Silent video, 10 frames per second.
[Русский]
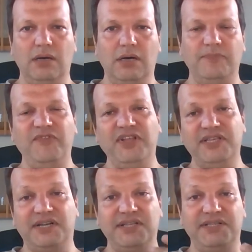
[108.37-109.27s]

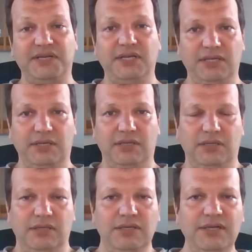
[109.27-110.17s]
обвинять родителей
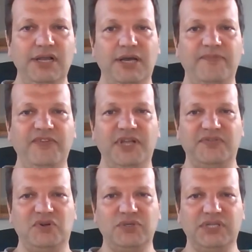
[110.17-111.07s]
или обвинять
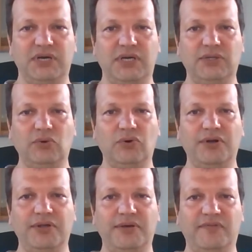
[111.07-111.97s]
взрослых,
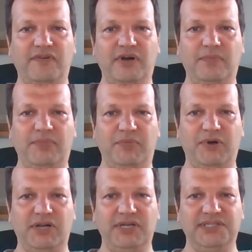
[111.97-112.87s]
которые вам
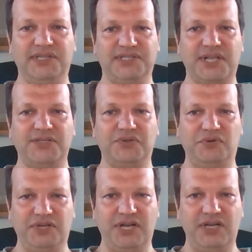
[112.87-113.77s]
помогли создать эту
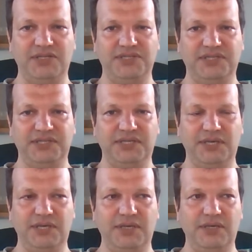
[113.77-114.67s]
реальность.
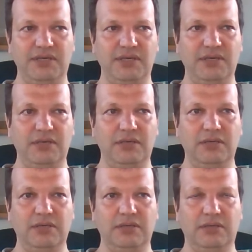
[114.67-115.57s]

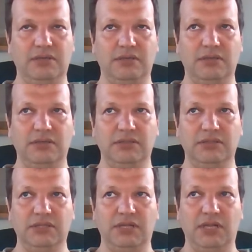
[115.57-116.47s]
И э,
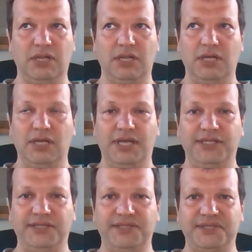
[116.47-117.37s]

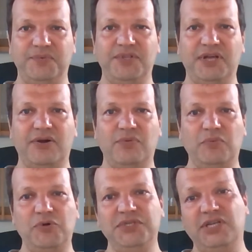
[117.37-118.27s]
этот семинар, он
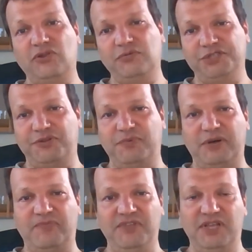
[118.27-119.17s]
будет не о том, чтобы
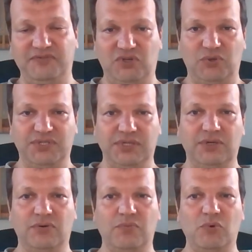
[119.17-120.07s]
обвинять взрослых,
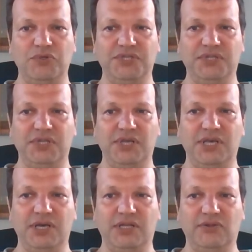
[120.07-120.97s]
он будет
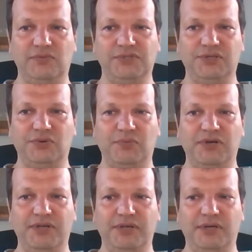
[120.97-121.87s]
не о том,
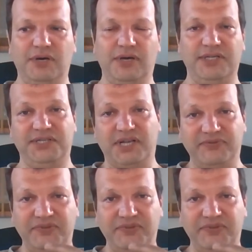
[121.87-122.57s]
чтобы а, искать